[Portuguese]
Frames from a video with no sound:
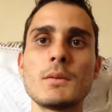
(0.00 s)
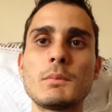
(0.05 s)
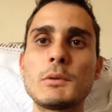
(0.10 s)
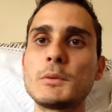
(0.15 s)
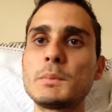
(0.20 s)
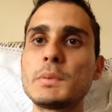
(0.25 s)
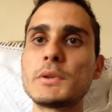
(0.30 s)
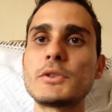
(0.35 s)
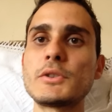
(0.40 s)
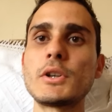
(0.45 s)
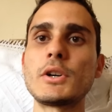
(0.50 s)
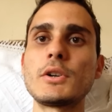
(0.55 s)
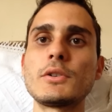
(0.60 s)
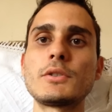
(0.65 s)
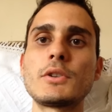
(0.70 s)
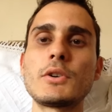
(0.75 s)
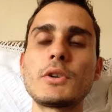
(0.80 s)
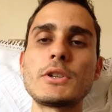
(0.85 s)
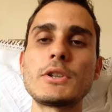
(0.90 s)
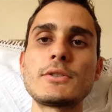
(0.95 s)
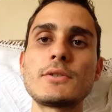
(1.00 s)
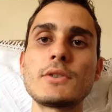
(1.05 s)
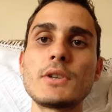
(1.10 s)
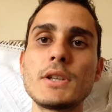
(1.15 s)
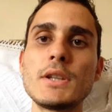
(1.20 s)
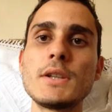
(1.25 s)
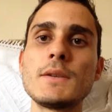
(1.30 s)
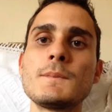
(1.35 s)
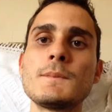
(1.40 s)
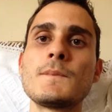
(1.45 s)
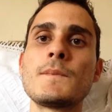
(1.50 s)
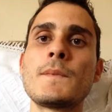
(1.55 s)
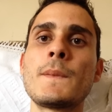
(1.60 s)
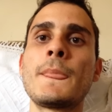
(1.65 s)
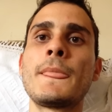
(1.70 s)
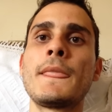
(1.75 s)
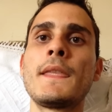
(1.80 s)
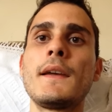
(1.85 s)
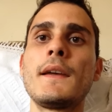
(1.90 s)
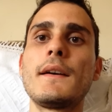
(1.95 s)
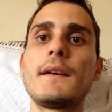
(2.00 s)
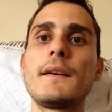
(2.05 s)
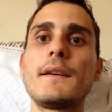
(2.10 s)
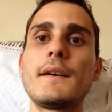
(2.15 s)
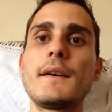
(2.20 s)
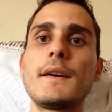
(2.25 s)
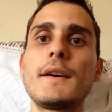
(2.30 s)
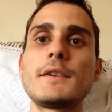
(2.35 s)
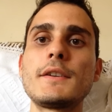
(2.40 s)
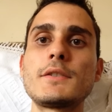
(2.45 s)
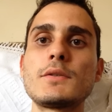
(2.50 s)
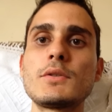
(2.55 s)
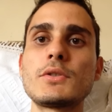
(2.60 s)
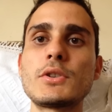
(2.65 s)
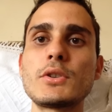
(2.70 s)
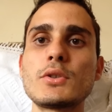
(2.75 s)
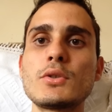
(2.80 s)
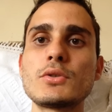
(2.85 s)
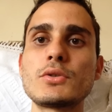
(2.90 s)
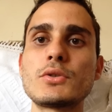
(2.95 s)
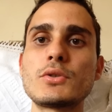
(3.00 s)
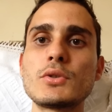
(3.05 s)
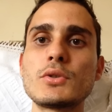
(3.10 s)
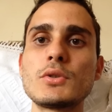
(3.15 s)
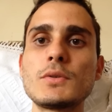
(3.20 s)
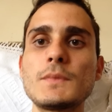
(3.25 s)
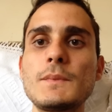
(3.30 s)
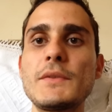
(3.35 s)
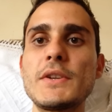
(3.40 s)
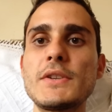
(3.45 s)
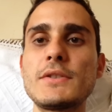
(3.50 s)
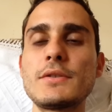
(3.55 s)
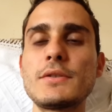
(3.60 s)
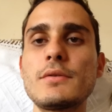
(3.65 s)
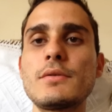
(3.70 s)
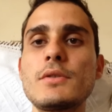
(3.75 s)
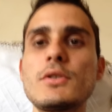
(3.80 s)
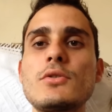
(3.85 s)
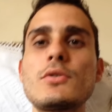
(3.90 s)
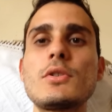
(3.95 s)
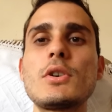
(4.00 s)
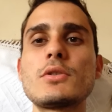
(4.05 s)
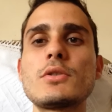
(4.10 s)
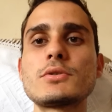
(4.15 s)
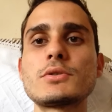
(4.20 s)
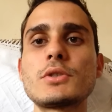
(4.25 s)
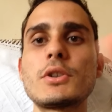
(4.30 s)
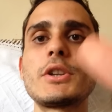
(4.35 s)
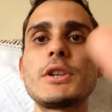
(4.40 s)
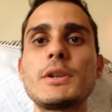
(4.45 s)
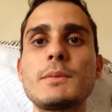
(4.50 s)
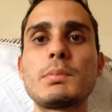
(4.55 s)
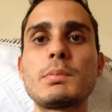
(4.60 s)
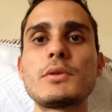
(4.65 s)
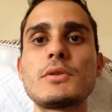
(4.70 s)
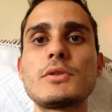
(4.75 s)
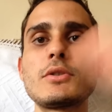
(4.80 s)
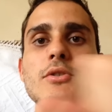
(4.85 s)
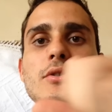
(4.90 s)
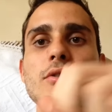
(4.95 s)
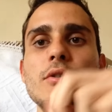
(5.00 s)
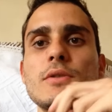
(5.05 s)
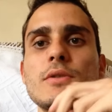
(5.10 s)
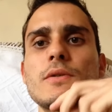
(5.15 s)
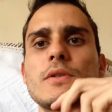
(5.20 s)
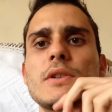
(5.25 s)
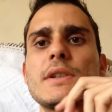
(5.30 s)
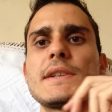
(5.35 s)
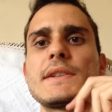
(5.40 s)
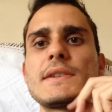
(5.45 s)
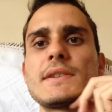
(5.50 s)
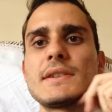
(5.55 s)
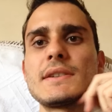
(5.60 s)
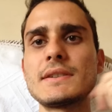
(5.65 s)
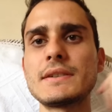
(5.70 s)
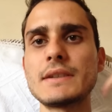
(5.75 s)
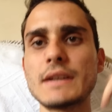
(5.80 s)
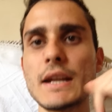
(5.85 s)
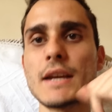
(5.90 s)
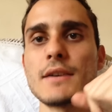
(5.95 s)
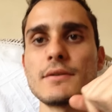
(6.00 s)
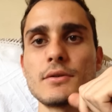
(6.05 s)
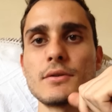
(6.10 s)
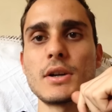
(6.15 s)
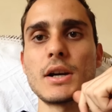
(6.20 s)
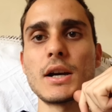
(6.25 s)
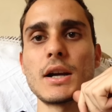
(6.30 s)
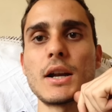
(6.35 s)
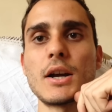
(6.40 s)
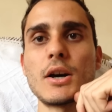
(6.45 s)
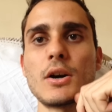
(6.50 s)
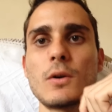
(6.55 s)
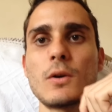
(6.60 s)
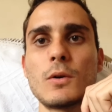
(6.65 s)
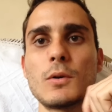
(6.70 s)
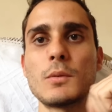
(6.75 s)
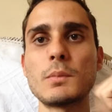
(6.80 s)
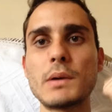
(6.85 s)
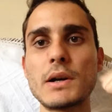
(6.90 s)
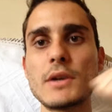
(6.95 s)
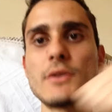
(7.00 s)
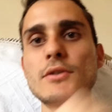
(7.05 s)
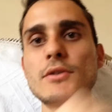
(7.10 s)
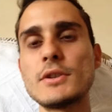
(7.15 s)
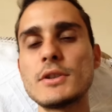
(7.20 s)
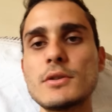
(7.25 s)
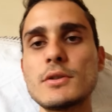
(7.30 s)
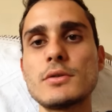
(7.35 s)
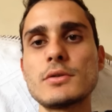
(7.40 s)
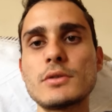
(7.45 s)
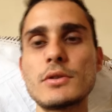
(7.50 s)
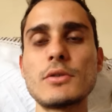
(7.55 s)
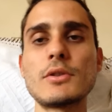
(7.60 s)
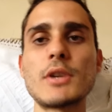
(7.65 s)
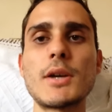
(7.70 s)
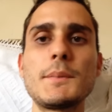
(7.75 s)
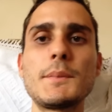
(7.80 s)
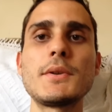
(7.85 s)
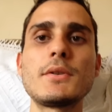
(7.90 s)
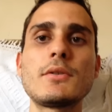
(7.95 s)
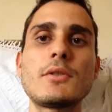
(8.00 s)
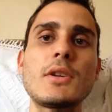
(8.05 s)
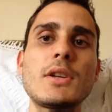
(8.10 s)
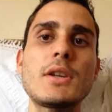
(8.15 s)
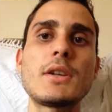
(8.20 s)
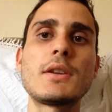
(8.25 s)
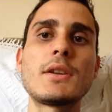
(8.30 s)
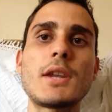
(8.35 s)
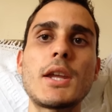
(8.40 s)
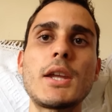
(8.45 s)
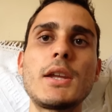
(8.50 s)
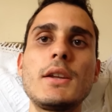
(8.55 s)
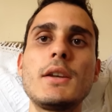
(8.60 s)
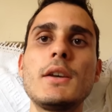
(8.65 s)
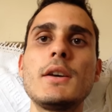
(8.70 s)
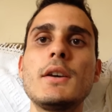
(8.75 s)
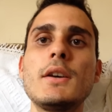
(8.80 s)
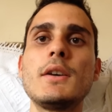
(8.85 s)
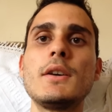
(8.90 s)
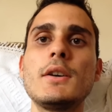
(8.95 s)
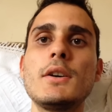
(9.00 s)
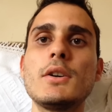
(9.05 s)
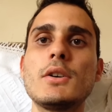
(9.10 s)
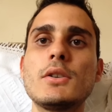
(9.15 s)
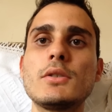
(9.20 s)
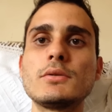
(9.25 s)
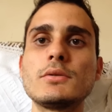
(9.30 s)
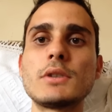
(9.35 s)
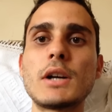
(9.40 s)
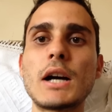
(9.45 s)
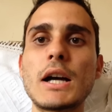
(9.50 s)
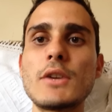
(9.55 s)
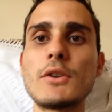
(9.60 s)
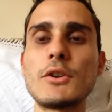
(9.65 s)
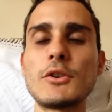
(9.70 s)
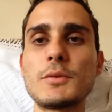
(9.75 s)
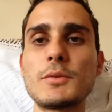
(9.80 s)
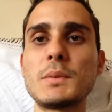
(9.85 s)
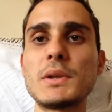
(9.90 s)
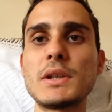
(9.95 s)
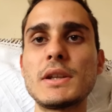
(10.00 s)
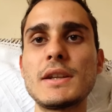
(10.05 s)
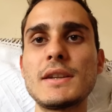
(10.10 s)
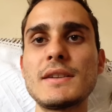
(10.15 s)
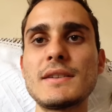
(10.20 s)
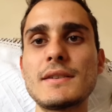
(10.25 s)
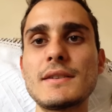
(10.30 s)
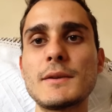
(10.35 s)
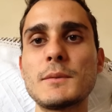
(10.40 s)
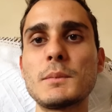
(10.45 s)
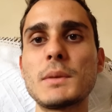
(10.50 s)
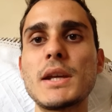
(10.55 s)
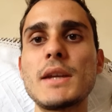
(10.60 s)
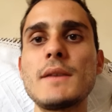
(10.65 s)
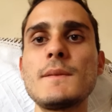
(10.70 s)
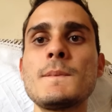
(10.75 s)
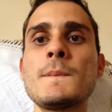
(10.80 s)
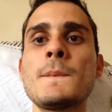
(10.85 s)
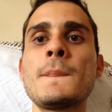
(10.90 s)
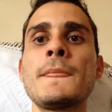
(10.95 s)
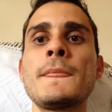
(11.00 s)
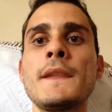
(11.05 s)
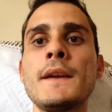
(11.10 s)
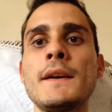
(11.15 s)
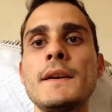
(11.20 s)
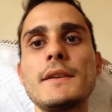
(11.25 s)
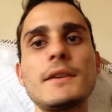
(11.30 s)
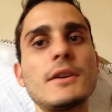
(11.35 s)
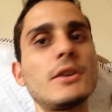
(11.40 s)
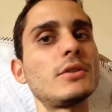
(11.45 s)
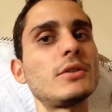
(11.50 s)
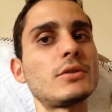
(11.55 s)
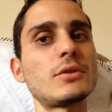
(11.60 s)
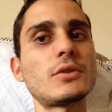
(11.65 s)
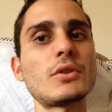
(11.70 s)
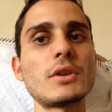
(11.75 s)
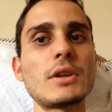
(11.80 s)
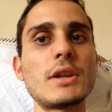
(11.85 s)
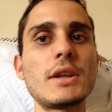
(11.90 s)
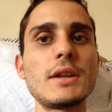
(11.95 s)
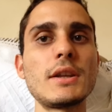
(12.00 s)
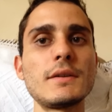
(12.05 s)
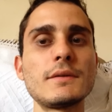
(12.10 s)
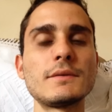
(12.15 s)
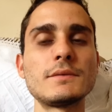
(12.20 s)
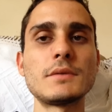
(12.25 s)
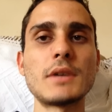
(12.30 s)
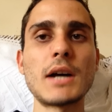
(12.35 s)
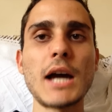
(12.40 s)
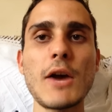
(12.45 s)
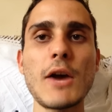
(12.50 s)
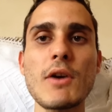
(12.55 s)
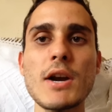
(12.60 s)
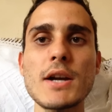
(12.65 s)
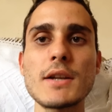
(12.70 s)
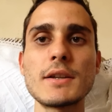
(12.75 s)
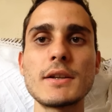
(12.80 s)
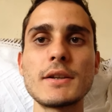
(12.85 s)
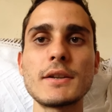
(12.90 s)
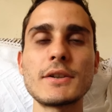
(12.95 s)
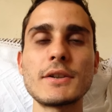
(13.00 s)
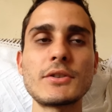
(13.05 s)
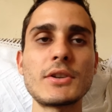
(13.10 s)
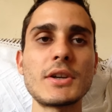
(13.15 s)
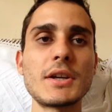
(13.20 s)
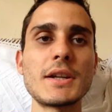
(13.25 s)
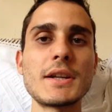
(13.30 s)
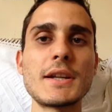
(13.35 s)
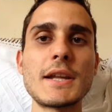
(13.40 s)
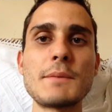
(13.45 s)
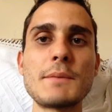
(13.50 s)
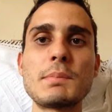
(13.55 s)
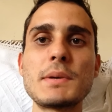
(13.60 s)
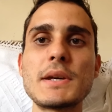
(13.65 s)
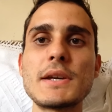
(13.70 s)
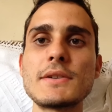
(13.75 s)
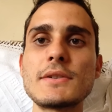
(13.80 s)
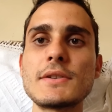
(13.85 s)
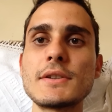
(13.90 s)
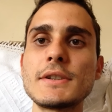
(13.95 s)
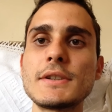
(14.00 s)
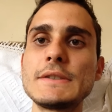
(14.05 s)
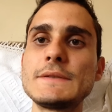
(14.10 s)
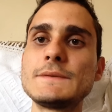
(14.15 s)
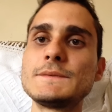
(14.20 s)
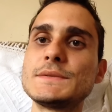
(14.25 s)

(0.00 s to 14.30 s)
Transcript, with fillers: Bom, pessoal, então é isso aí. É, se você gostou desse vídeo, dá um joinha positivo aí, se inscreve no canal, compartilha com seus amigos aí que tem um K 2015 também. Então, estou aqui aguardando a chegada da peça